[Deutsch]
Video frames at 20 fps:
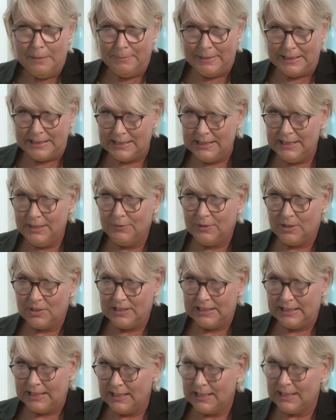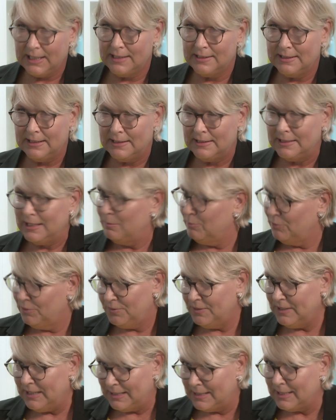massiv auseinandergesetzt haben und
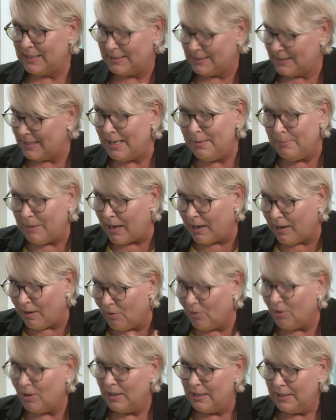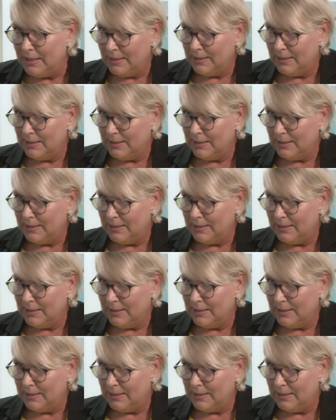vielleicht ja selber auch